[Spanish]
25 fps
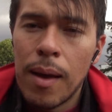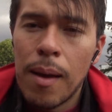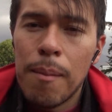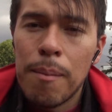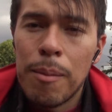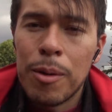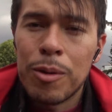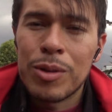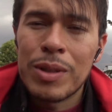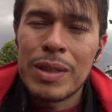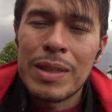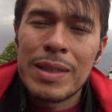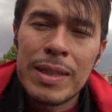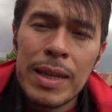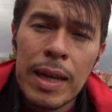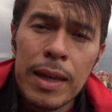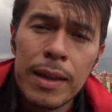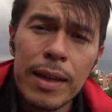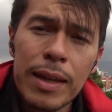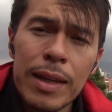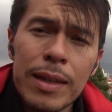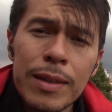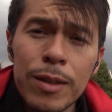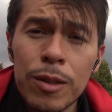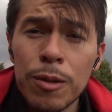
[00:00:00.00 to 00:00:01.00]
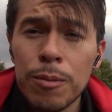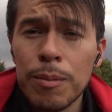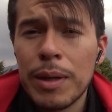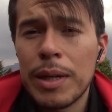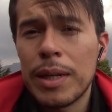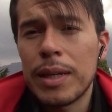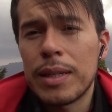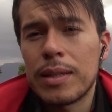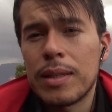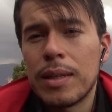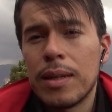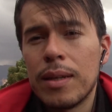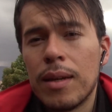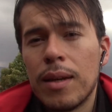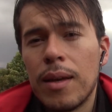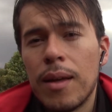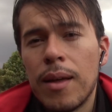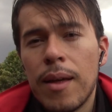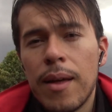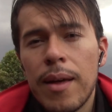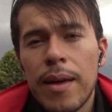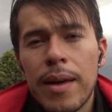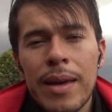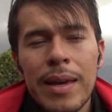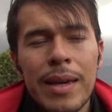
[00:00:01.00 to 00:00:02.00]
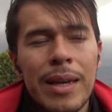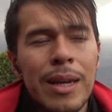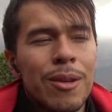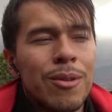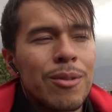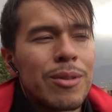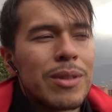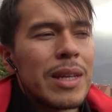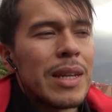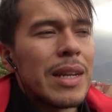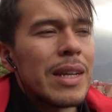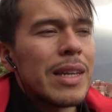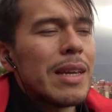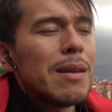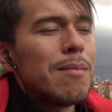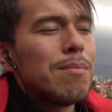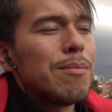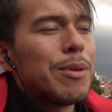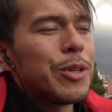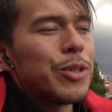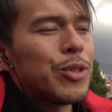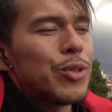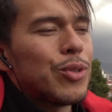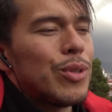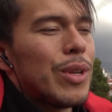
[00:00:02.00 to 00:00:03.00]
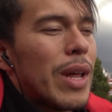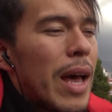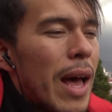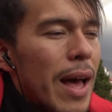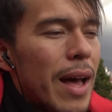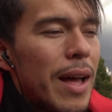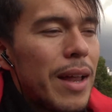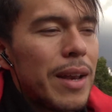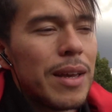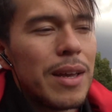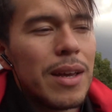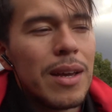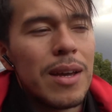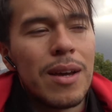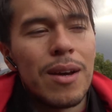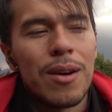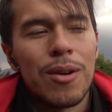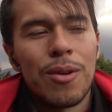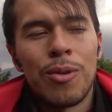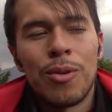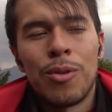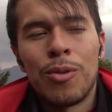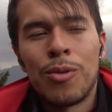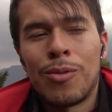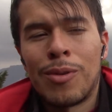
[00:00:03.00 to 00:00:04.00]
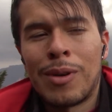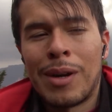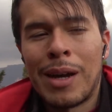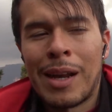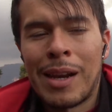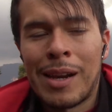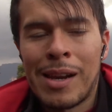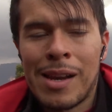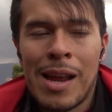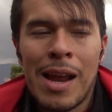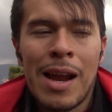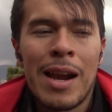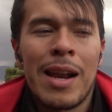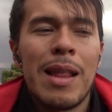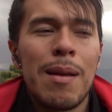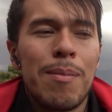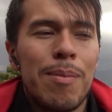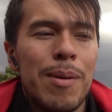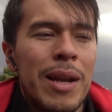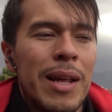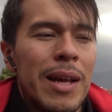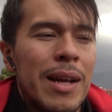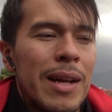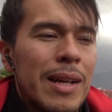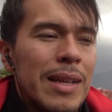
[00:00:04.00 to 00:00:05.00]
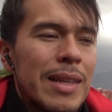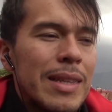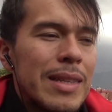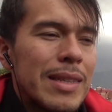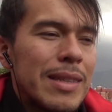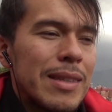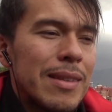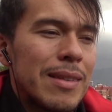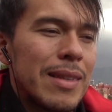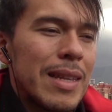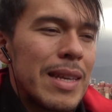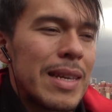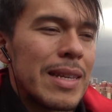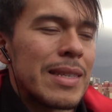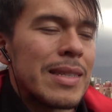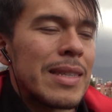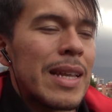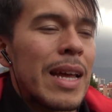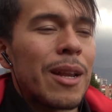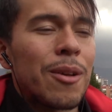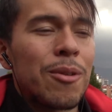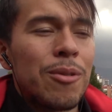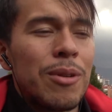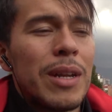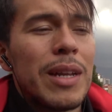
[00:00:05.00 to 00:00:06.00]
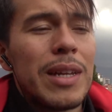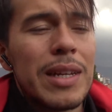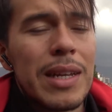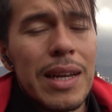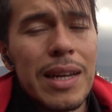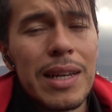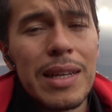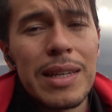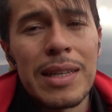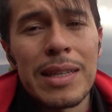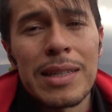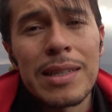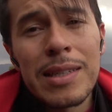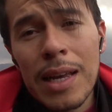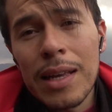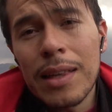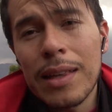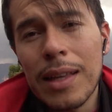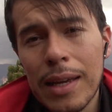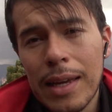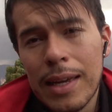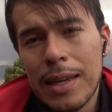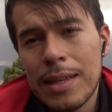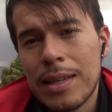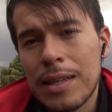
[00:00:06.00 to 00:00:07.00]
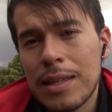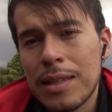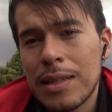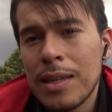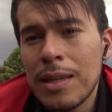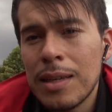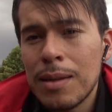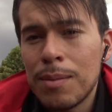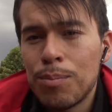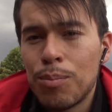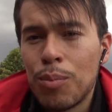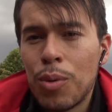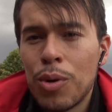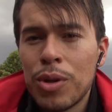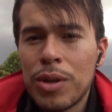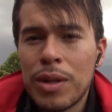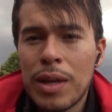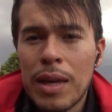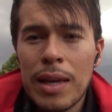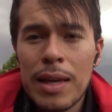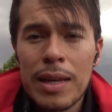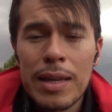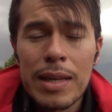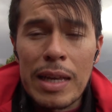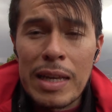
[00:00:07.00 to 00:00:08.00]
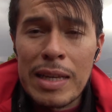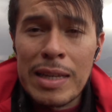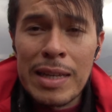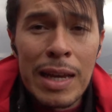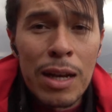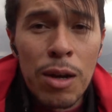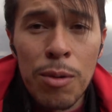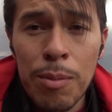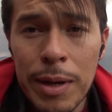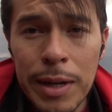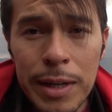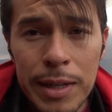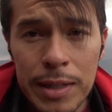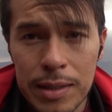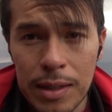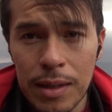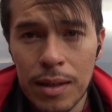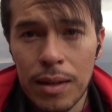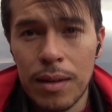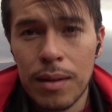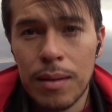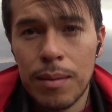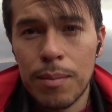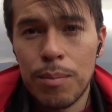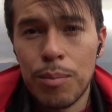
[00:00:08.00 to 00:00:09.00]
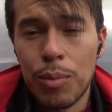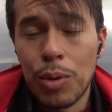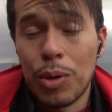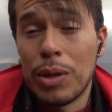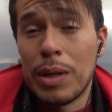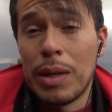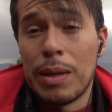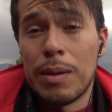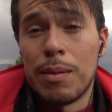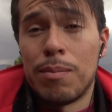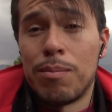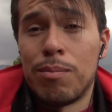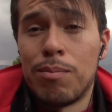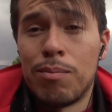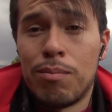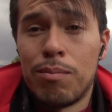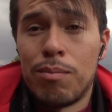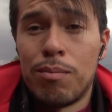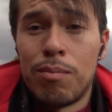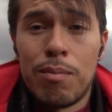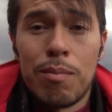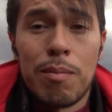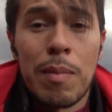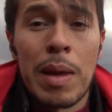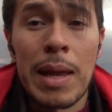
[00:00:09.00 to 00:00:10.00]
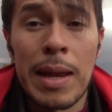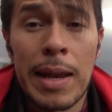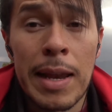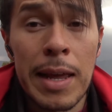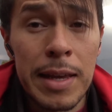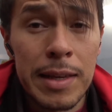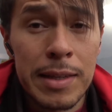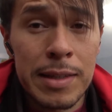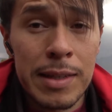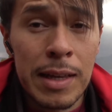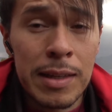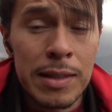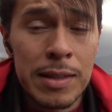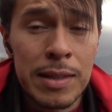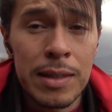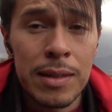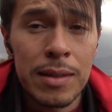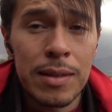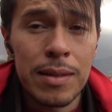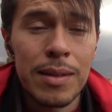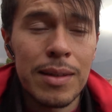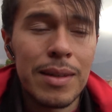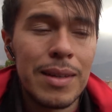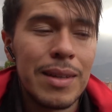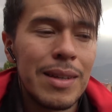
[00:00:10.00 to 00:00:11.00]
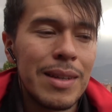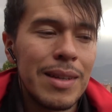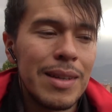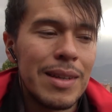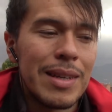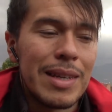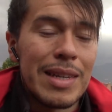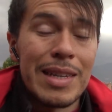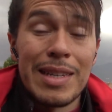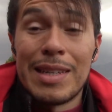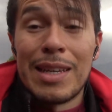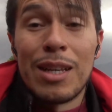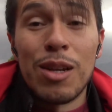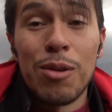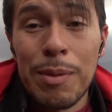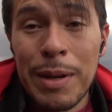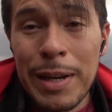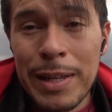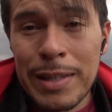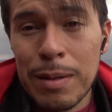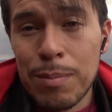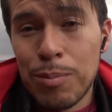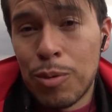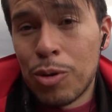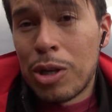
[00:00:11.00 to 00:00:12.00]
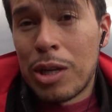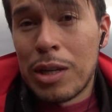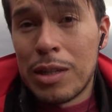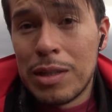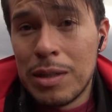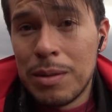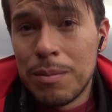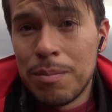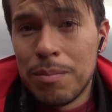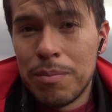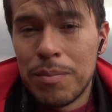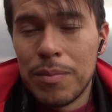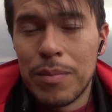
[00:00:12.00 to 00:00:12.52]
Pero si siente que se lo merece y que no tiene que impresionar o guerrearla para estar con ella y siente que es así porque se lo merece, porque él es así y se lo merece porque sí.